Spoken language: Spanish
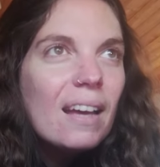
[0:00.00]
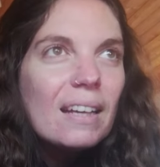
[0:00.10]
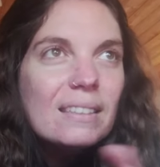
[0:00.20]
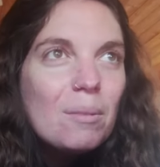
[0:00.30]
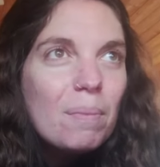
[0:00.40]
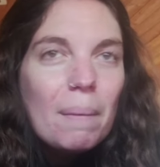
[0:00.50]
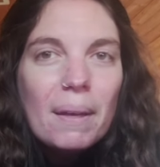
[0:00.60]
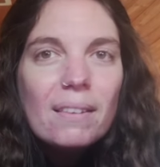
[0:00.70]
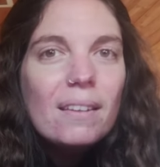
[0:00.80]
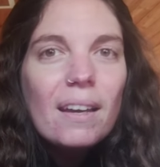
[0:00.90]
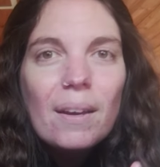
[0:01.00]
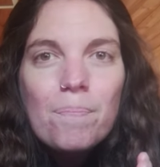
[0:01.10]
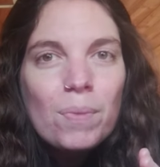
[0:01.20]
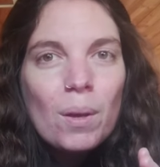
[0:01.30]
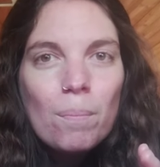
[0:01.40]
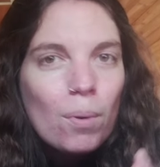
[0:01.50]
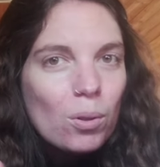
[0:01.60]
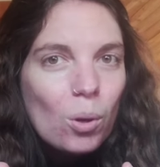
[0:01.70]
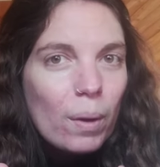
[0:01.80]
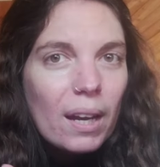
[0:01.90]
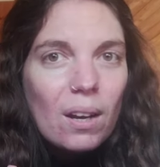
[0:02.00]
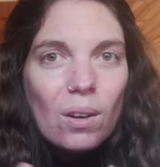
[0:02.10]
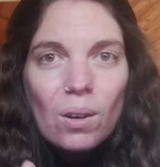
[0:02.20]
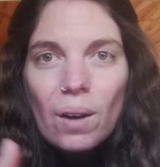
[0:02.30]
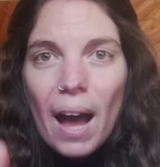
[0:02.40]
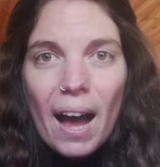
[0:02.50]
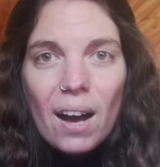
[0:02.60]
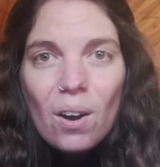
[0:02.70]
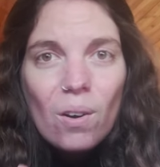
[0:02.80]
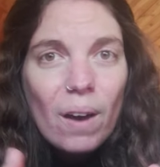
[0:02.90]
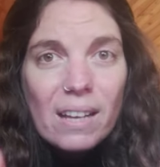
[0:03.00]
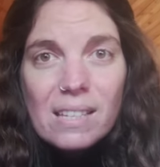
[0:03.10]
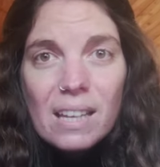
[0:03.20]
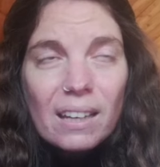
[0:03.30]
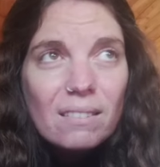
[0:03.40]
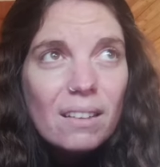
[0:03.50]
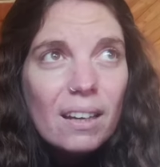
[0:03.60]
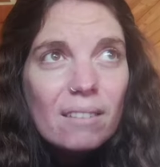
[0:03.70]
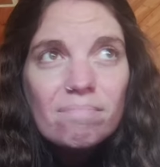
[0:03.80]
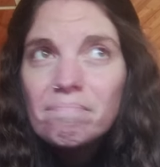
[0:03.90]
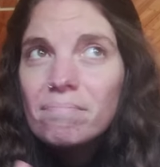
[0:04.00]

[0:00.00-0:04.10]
es simplemente portobelo, ajo, aceite,